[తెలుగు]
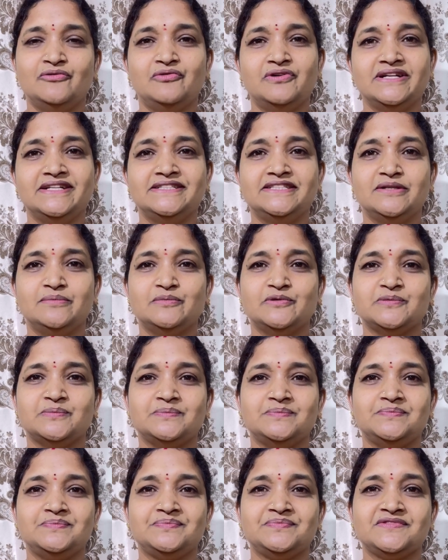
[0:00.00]
వర్జము
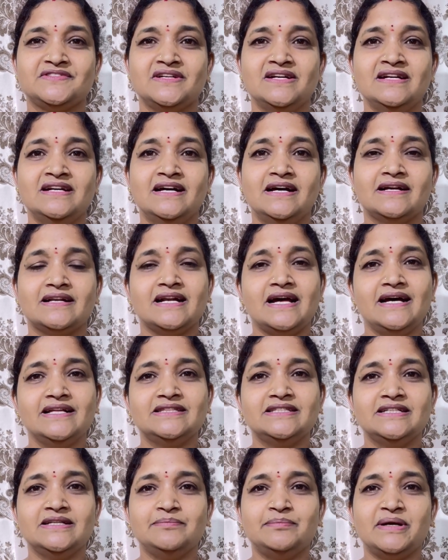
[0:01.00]

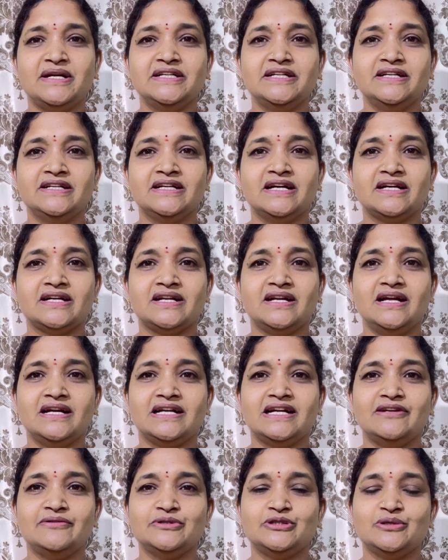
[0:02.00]
రాత్రి పన్నెండు గంటల
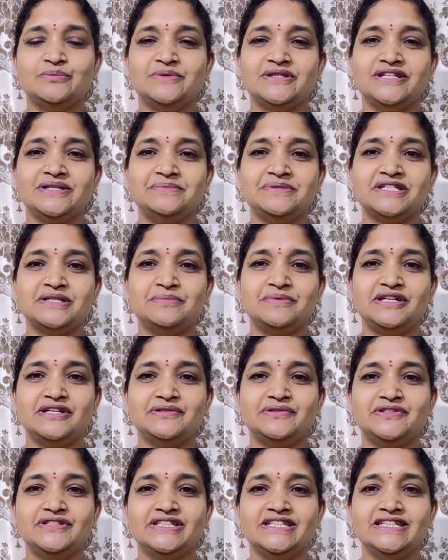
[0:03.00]
నలభై తొమ్మిది నిమిషముల
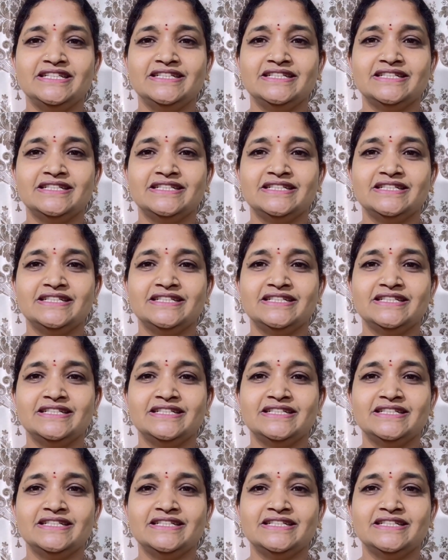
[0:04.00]
నుండి